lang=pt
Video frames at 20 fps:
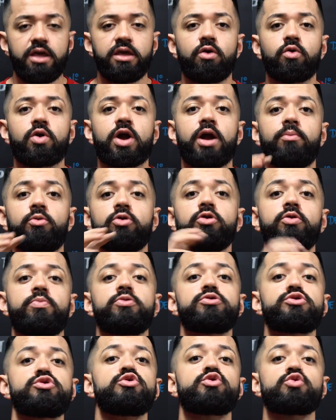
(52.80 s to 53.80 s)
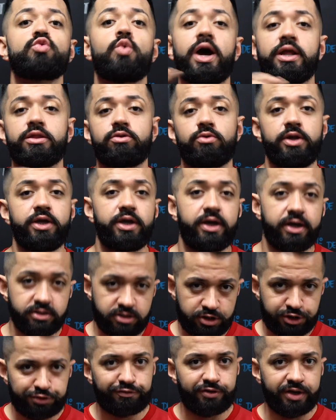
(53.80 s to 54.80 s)
Que é o carbono que possui os quatro
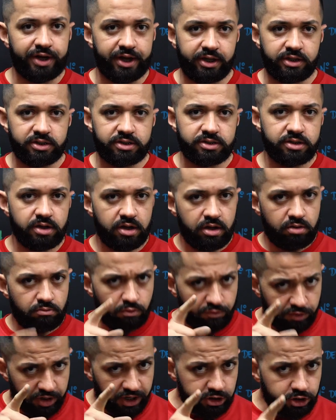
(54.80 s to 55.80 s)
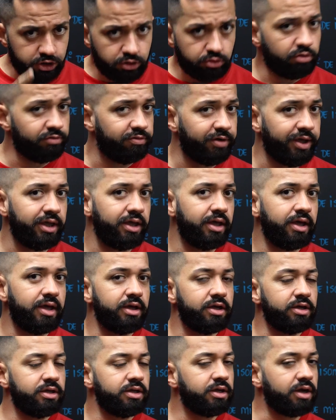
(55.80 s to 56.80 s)
ligantes diferentes. Vou falar de novo, hein?
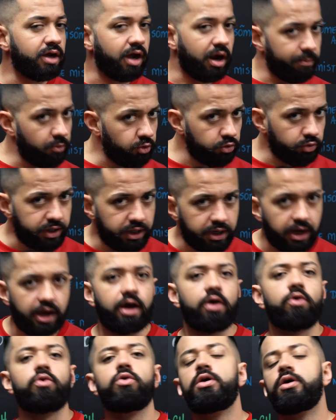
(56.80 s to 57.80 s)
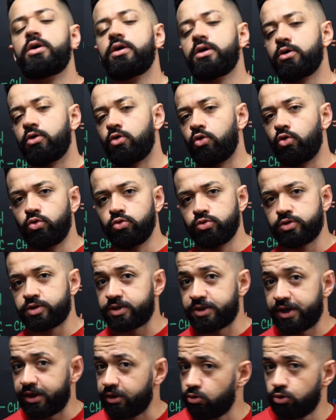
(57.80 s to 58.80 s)
Carbono quiral, ou
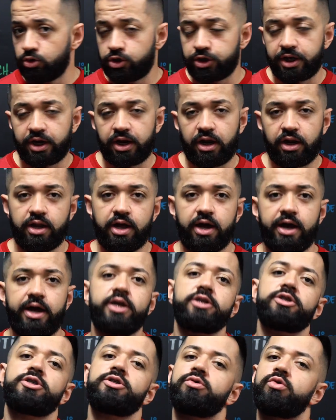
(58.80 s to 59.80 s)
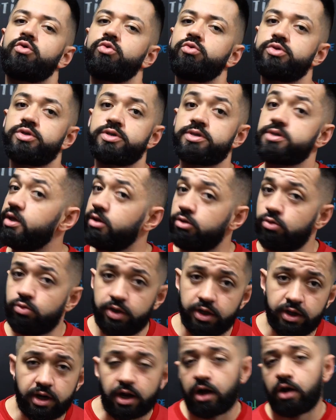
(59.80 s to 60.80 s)
centro de quiralidade, ou centro
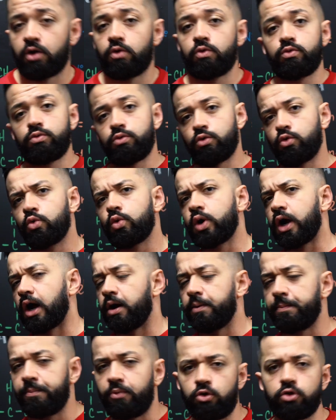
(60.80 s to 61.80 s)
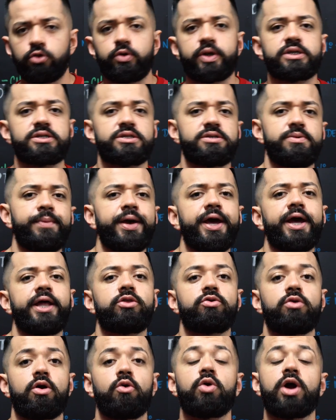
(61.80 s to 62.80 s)
quiral, ou carbono
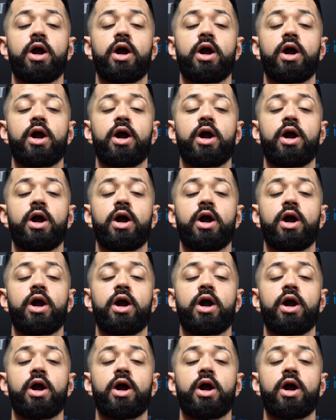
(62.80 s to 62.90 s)
assimétrico, é o